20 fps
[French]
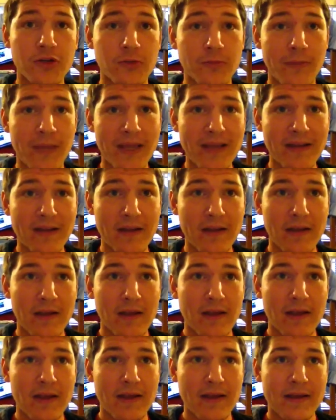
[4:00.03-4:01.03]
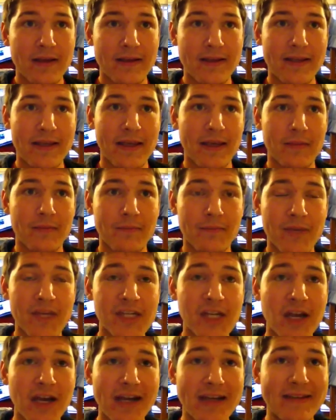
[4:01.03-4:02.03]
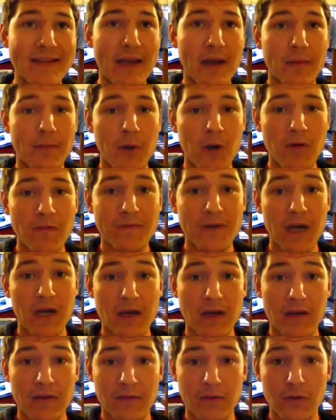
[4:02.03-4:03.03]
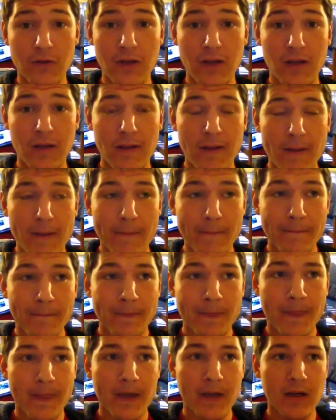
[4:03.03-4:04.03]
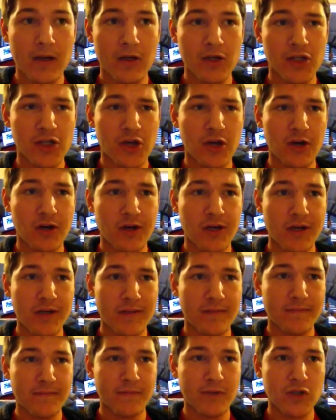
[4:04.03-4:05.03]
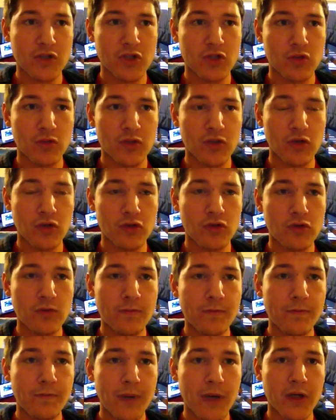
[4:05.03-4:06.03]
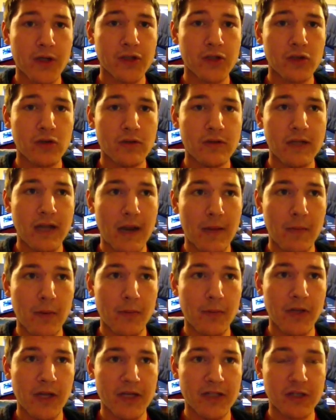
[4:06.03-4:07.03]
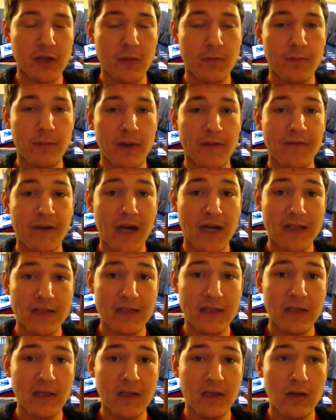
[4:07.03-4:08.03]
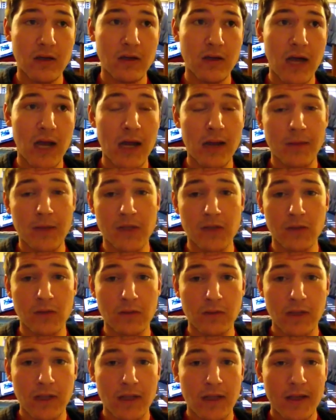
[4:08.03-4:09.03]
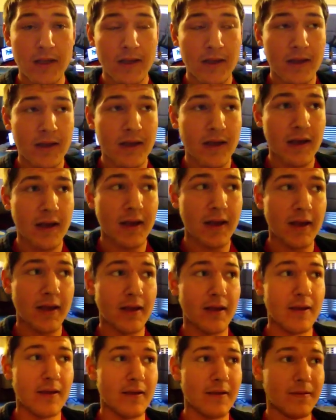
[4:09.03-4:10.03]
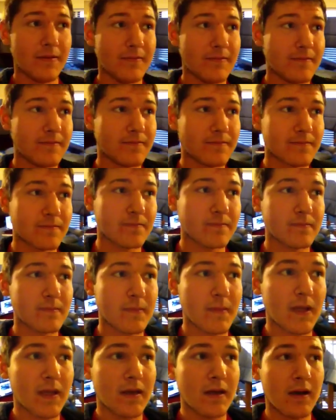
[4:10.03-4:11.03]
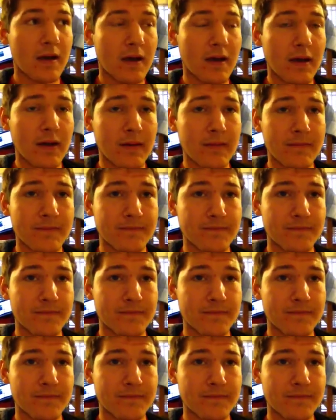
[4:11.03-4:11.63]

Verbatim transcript: du Maine qui est majoritairement francophone. Euh, genre 70% de la population parle français à la maison. Et euh,